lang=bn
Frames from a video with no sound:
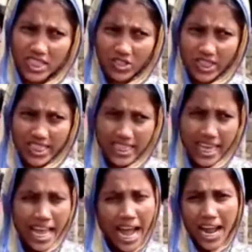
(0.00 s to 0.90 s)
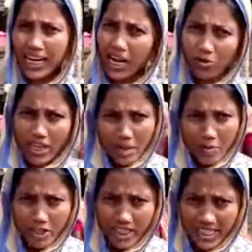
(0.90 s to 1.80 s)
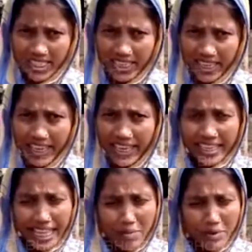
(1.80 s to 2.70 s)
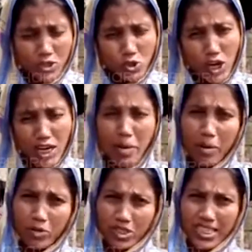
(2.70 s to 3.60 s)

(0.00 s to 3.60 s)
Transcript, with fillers: শেষ হয়ে যাচ্ছে আর কারো দেখা পাওয়া যাচ্ছে না আমরা জলের ব্যবস্থা